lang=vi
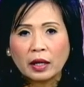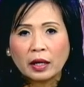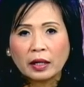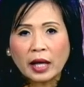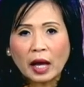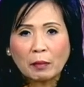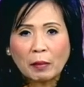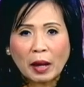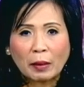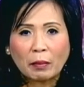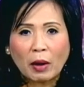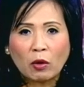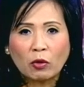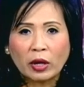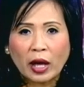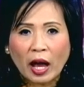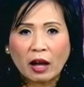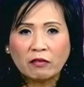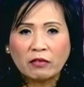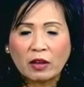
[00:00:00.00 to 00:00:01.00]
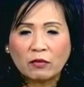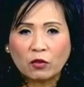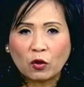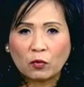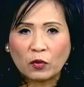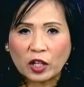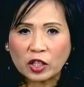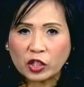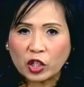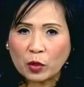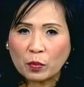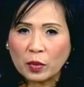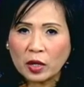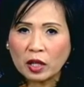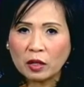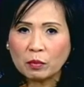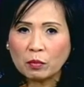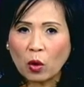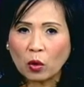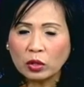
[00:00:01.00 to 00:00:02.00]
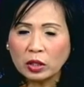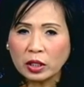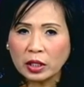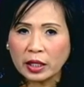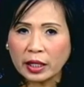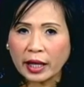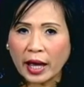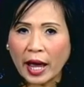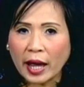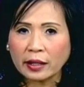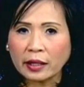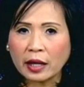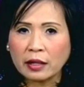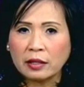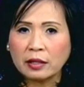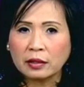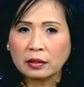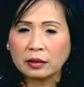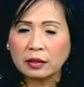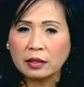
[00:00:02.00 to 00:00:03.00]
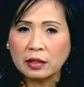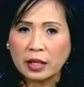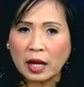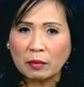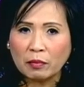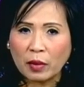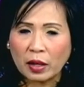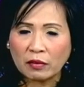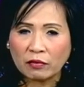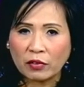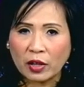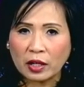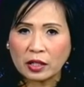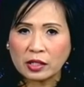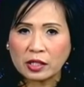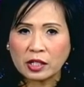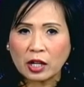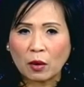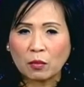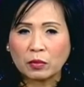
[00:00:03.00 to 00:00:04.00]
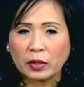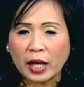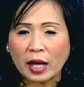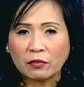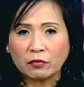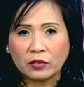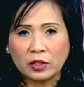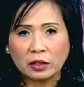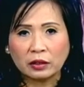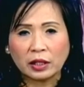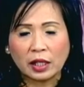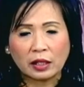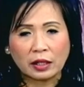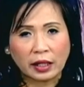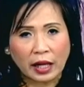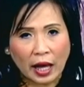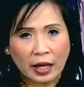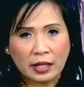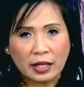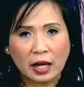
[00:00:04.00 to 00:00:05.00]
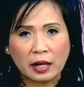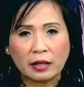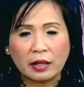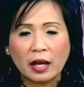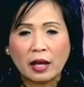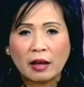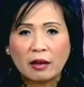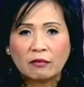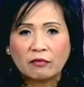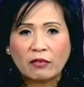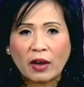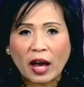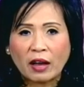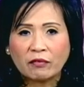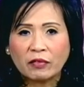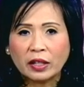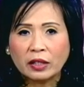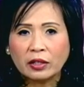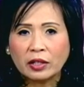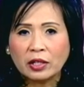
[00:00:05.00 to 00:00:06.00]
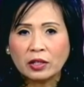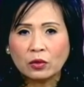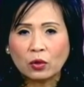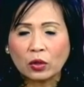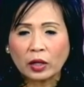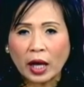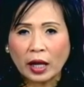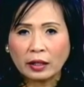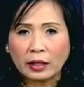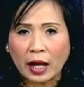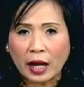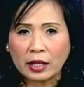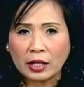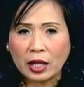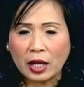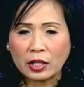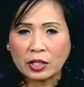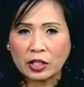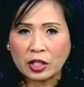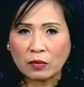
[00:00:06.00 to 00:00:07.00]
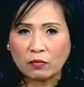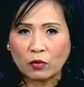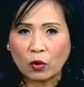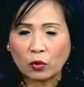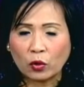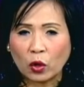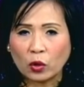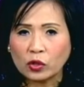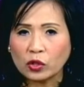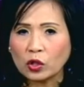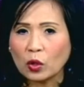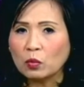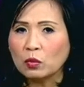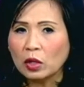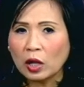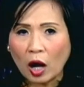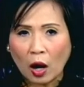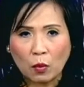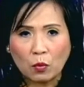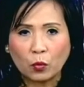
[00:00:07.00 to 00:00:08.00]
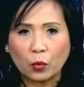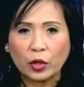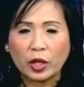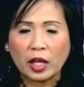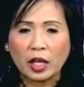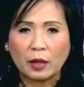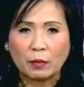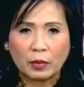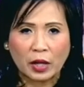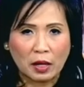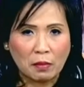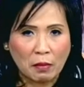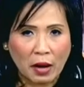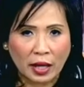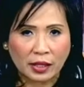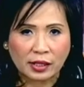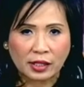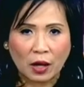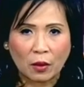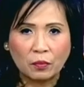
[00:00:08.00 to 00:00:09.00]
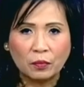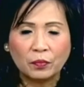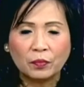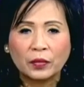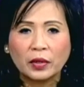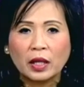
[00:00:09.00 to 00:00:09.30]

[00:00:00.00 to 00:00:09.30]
Các bản báo cáo về vụ việc cho biết 4 người khác đã được đưa đến bệnh viện trong các phương tiện cá nhân và vết thương của các nạn nhân trong vụ nổ súng không nguy hiểm đến mạng sống.